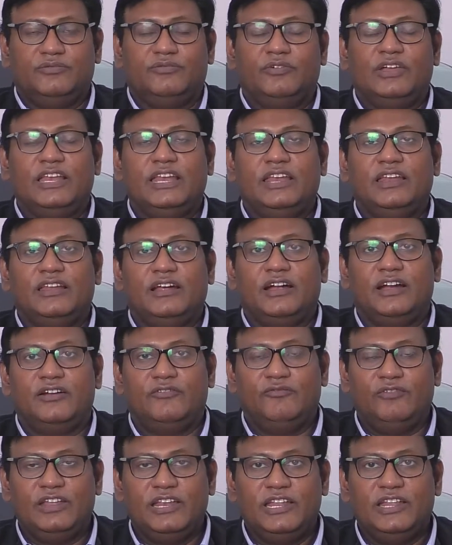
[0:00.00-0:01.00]
వెల్
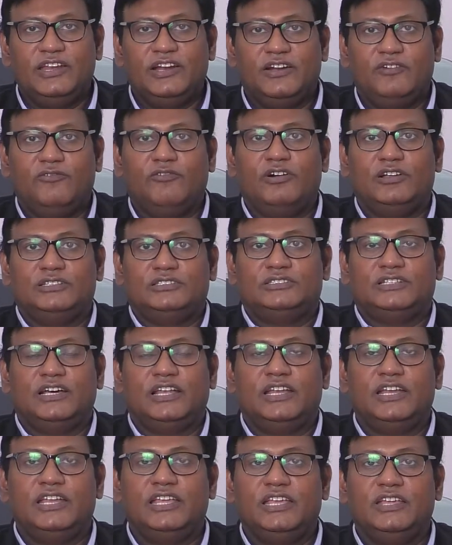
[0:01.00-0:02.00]
వెల్ ఇన్ అడ్వాన్స్
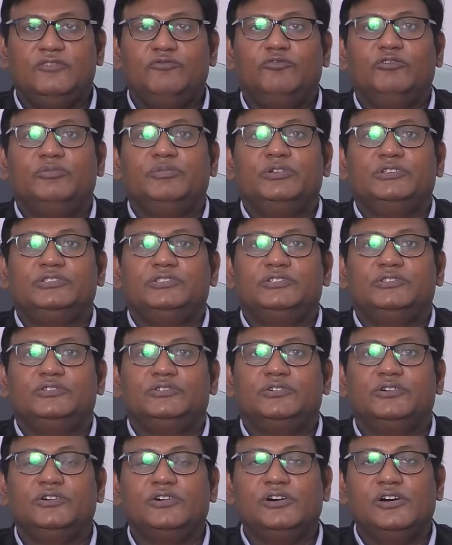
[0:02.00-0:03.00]
అన్ని
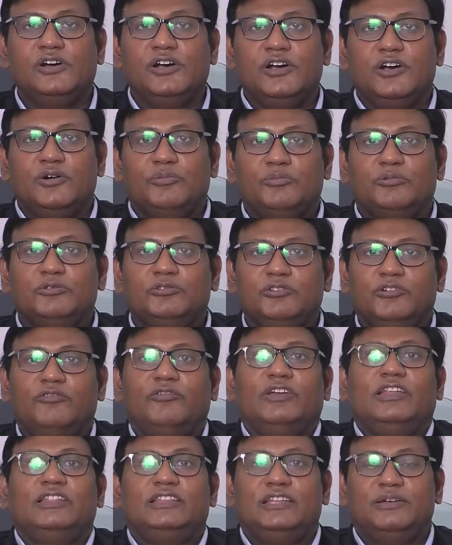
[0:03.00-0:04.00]
ఇన్ఫర్మేషన్తో ముందుకు
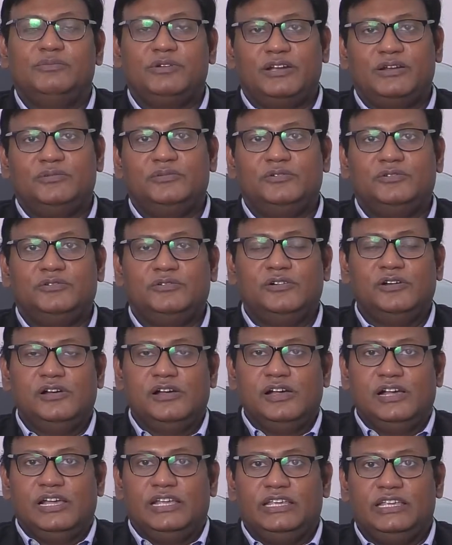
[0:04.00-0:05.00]
వెళ్తే మనము
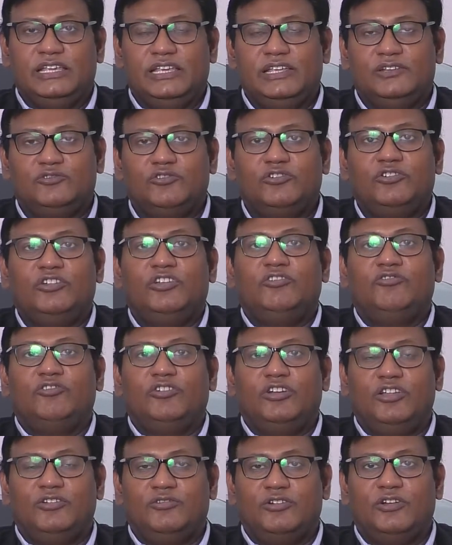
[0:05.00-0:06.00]
ఈ ట్వంటీ
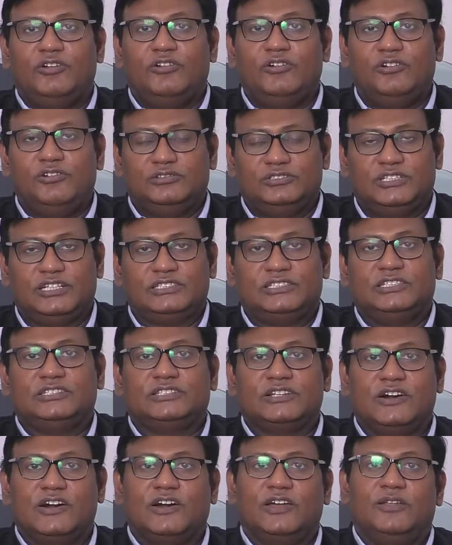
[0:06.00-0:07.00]
ట్వంటీ వన్లో
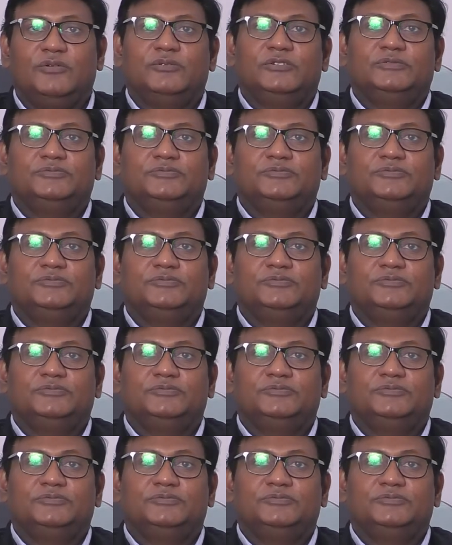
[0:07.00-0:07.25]
సక్సెస్ కాగలము